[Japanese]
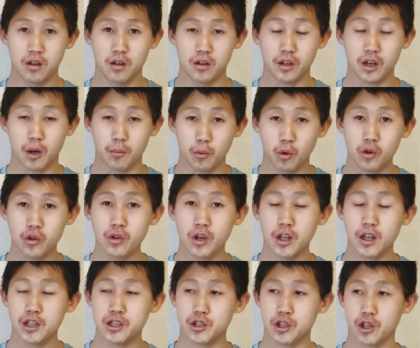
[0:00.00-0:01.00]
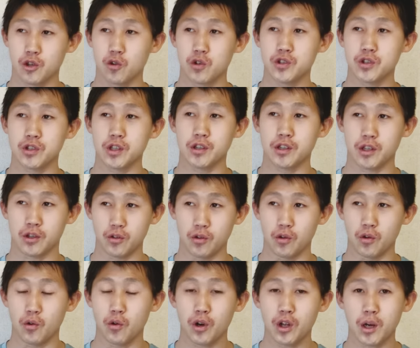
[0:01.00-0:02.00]
だから僕の話で恐縮ですけ
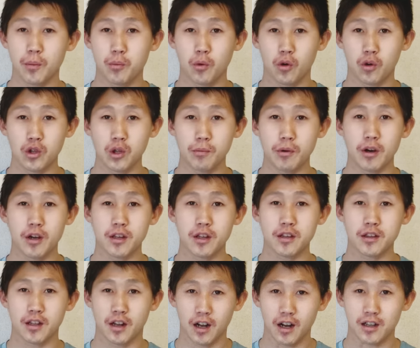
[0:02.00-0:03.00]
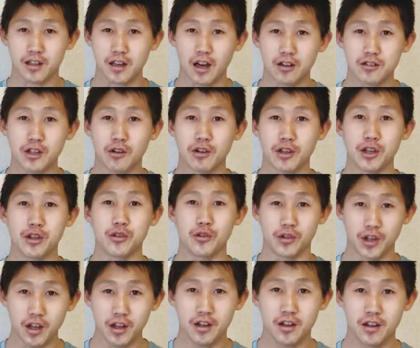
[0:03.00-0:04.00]
ど、これが僕の場合だったら逆なわけですよ
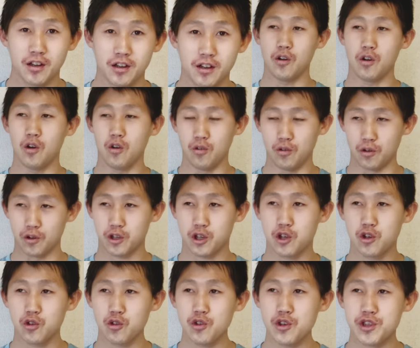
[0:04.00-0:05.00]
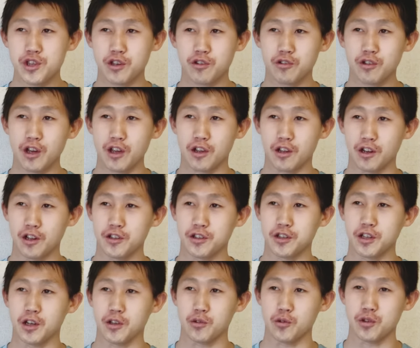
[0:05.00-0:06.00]
ね。うん、きゅうじゅういちぐらいから
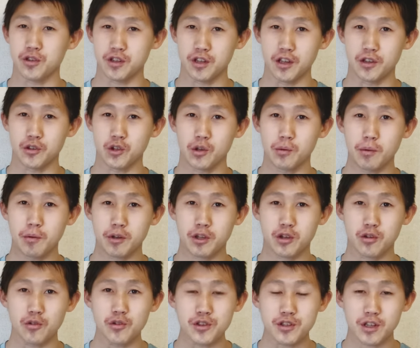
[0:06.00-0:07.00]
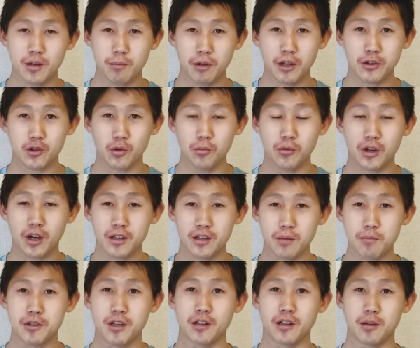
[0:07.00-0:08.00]
スタートして、そのままきゅうじゅういちでマラソンを迎えた
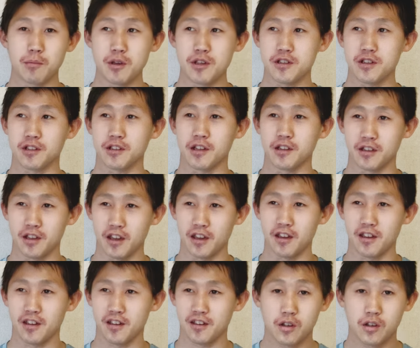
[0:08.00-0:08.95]
みたいなイメージだったんで、